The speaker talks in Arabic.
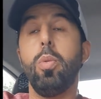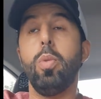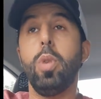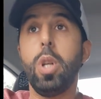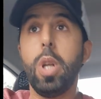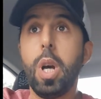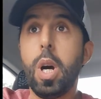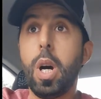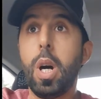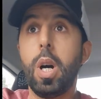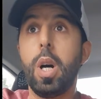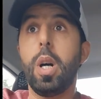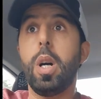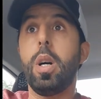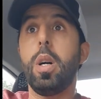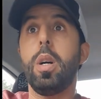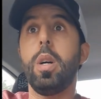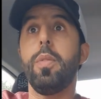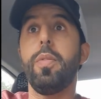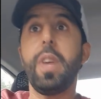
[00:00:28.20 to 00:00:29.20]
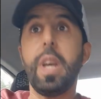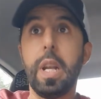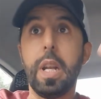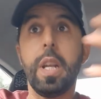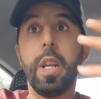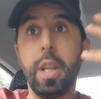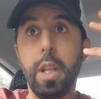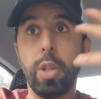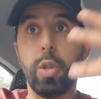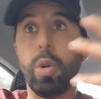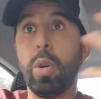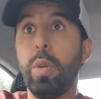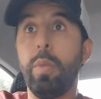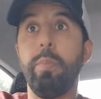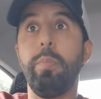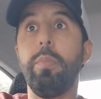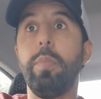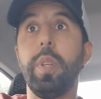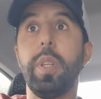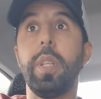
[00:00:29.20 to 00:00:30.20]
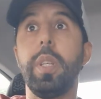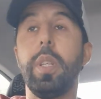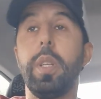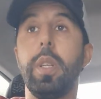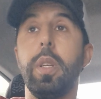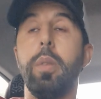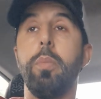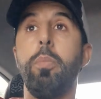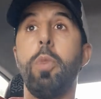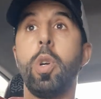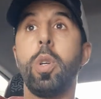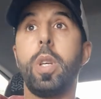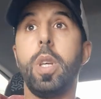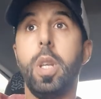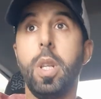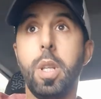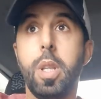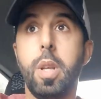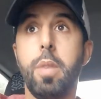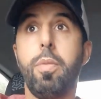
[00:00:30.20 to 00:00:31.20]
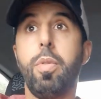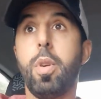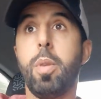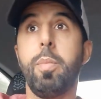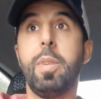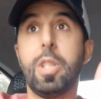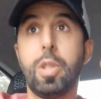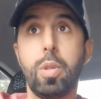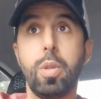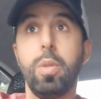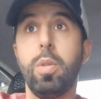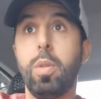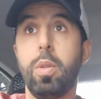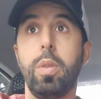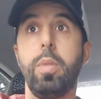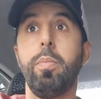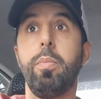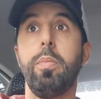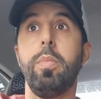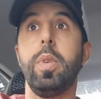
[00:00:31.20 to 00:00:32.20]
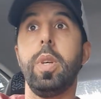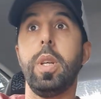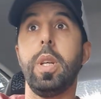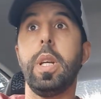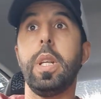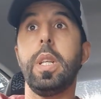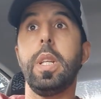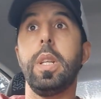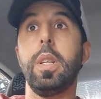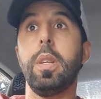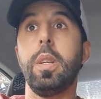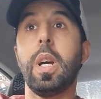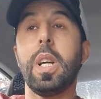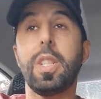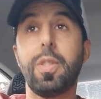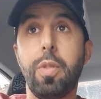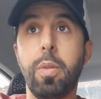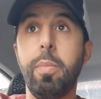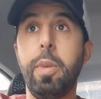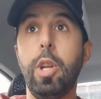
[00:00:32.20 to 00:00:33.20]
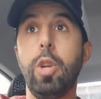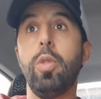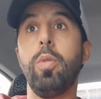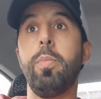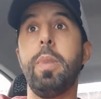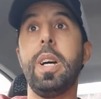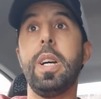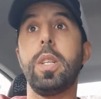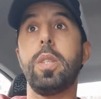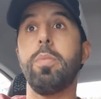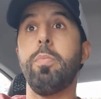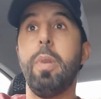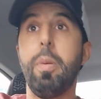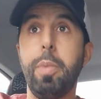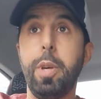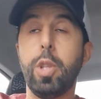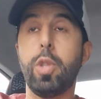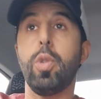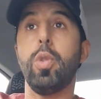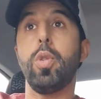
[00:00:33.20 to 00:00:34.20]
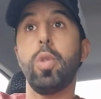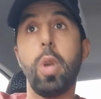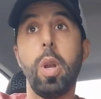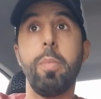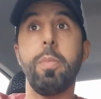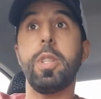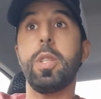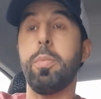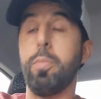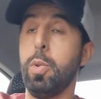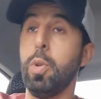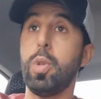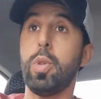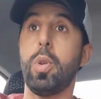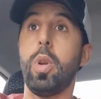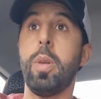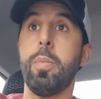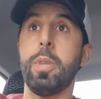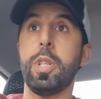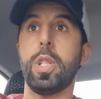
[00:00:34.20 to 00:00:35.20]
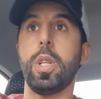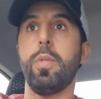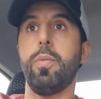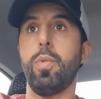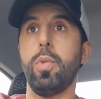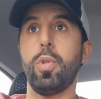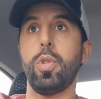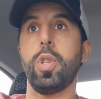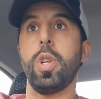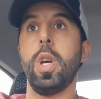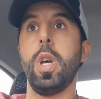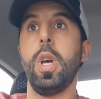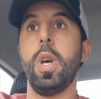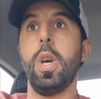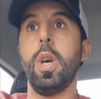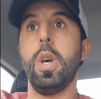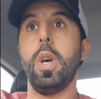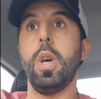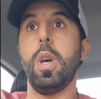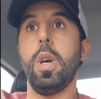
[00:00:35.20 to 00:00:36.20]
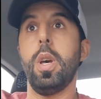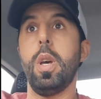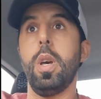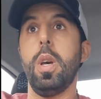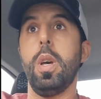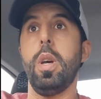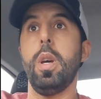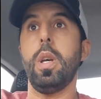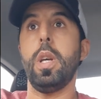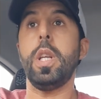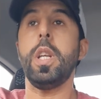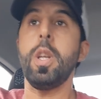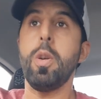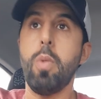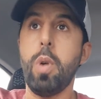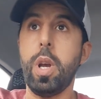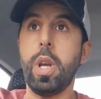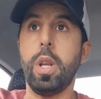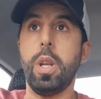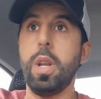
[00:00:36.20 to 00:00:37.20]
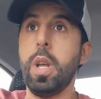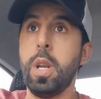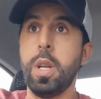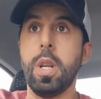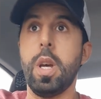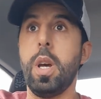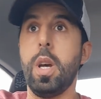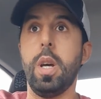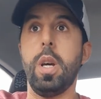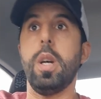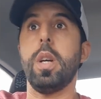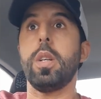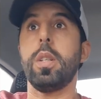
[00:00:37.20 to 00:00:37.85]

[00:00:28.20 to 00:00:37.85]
ولا فعلا عندهم مونك يعني دانفورماسيون يعني نقص المعلومات ما بحثوش ولا ما سمعوش ولا ما شافوش اني آه، واي anyway لان